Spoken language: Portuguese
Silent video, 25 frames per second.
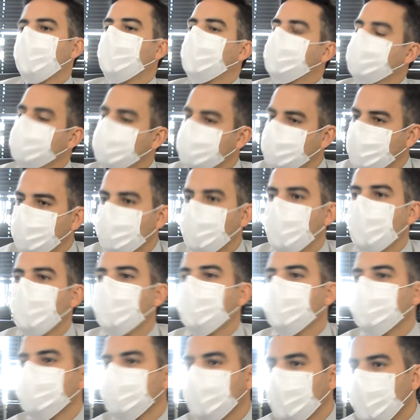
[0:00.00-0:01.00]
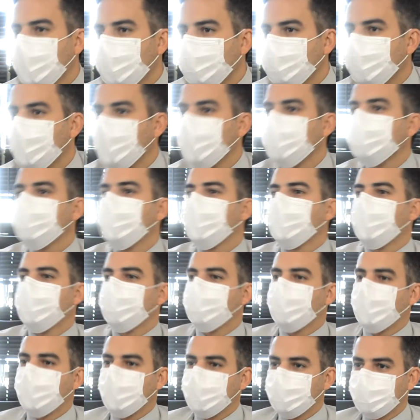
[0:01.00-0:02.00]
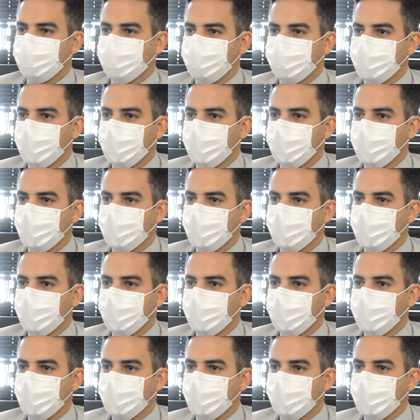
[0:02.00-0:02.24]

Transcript: reduziu pouco, mas tem reflexo lá na frente.